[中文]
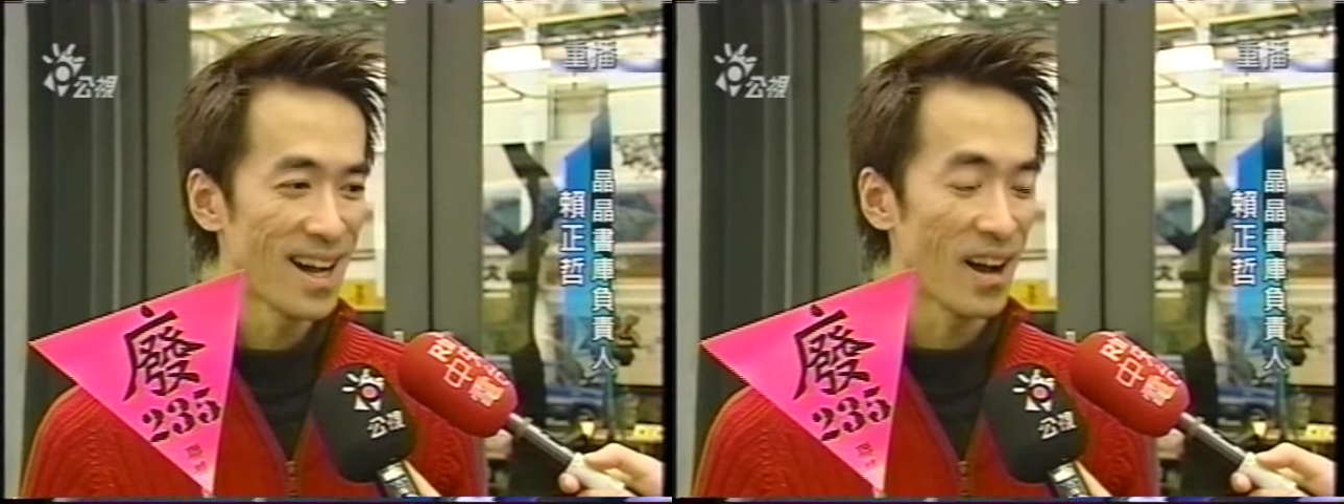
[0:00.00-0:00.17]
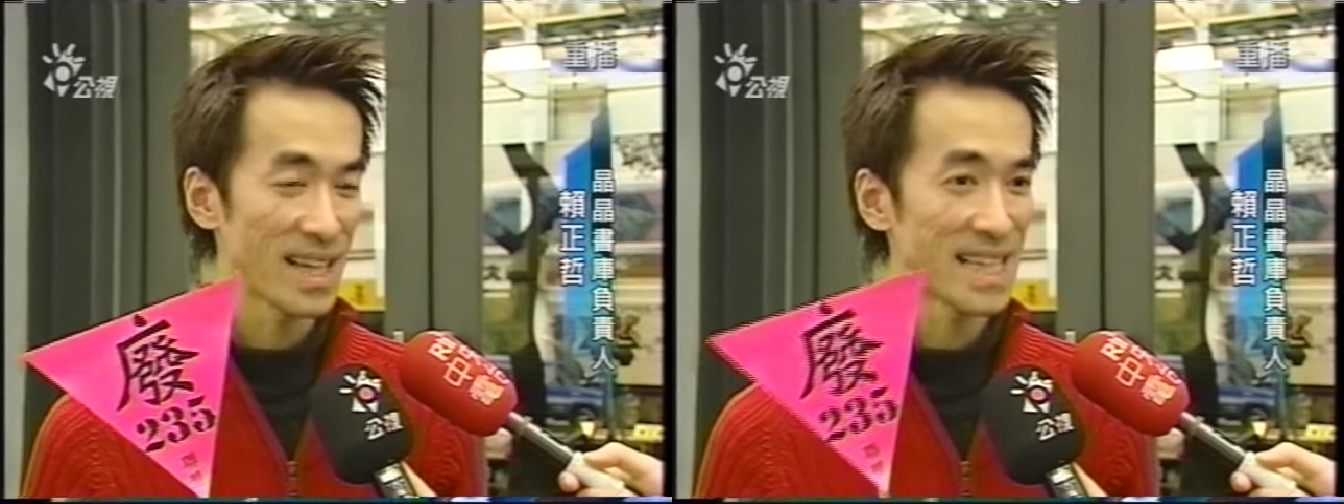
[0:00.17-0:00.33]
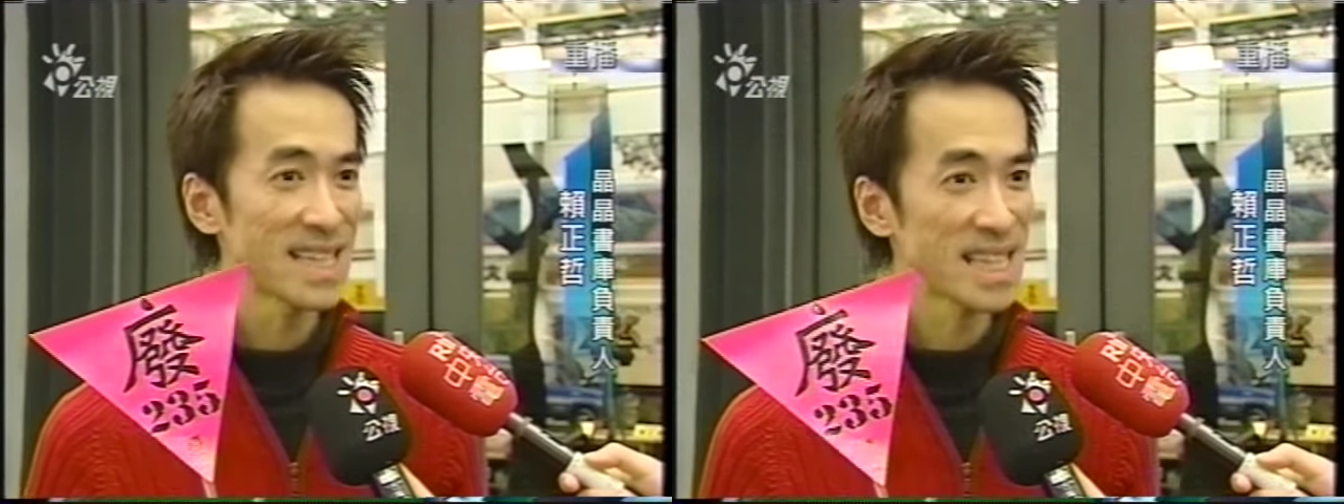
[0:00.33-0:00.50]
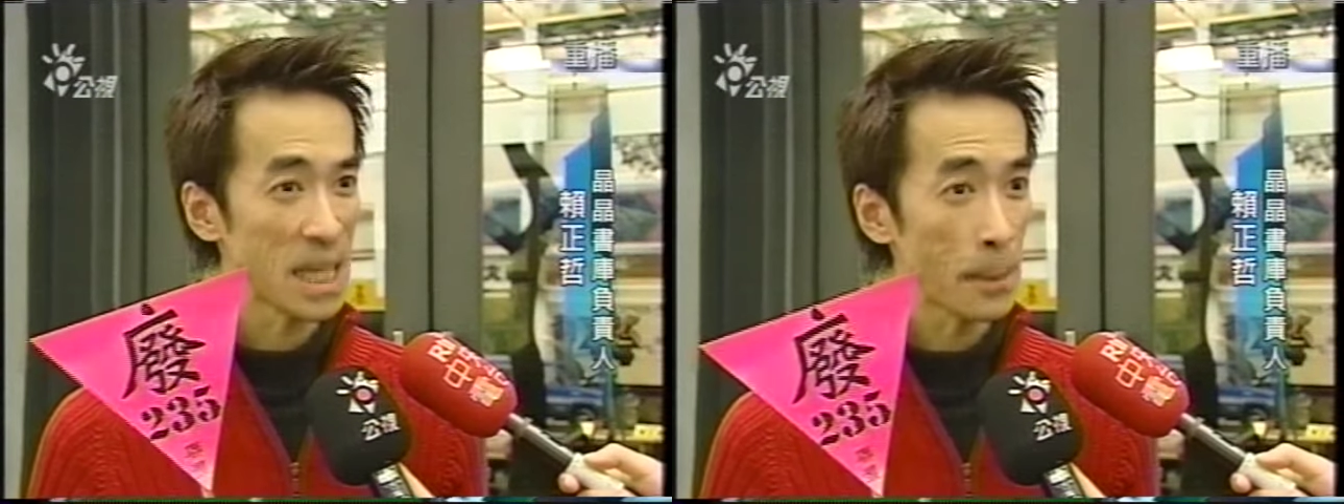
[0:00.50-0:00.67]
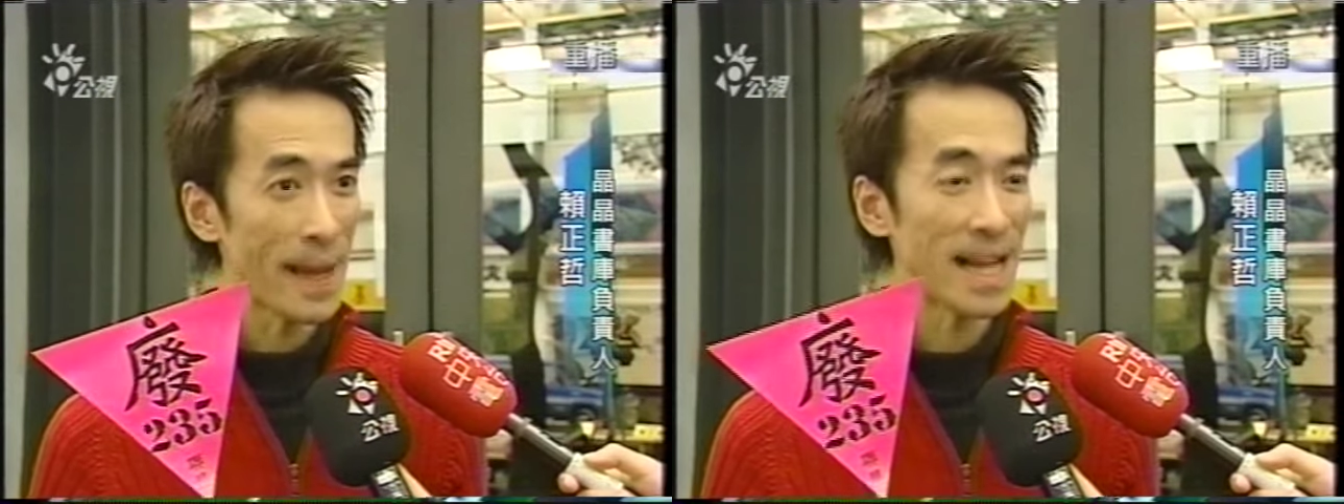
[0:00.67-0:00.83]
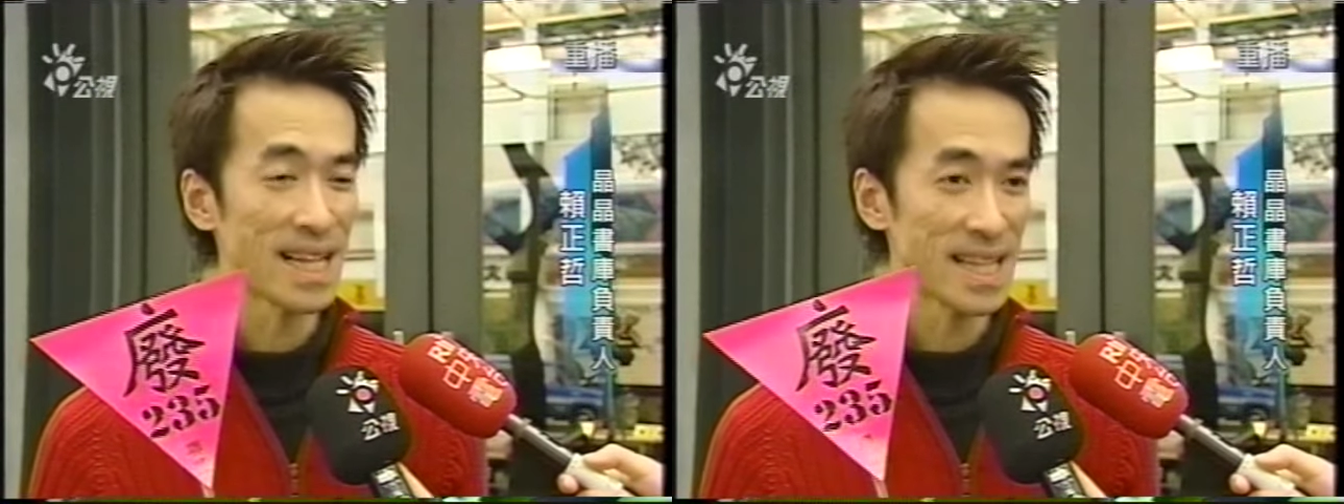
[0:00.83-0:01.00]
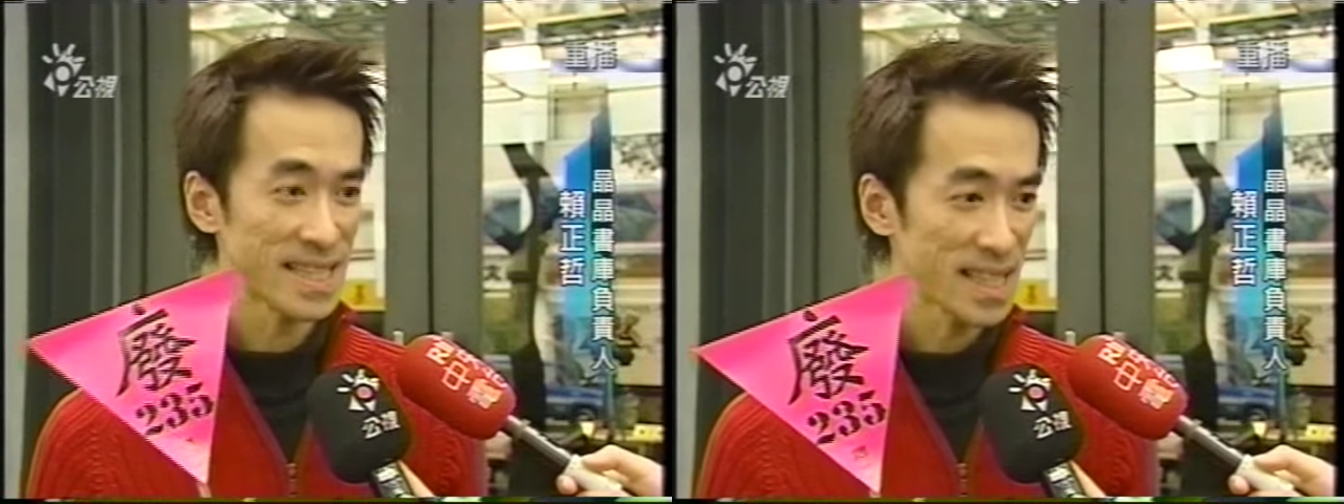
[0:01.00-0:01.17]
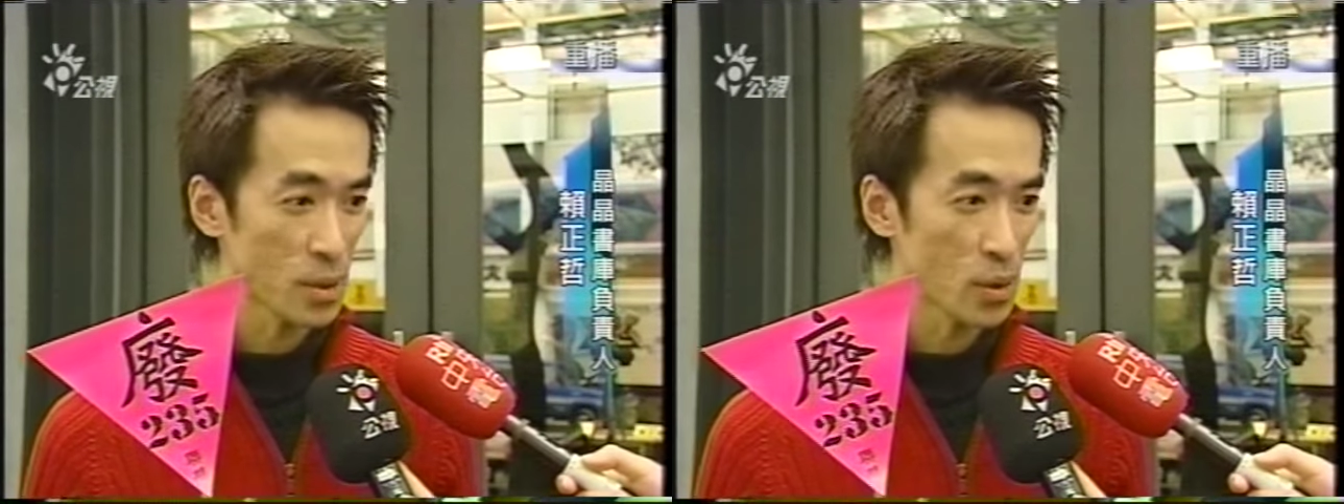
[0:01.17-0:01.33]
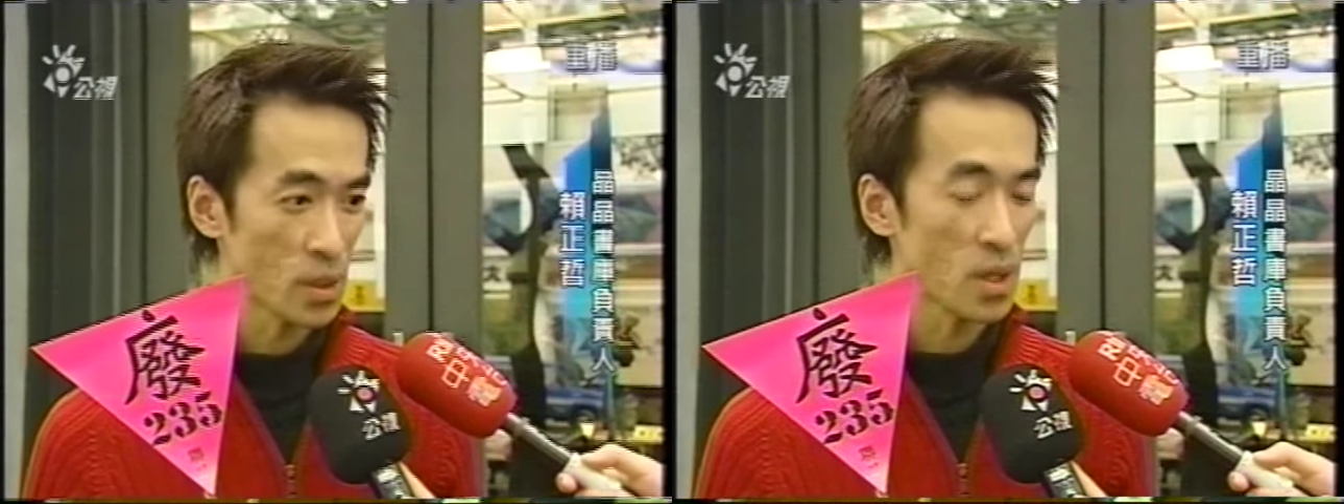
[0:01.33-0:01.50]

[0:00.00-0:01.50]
啊，引起一般人的性欲，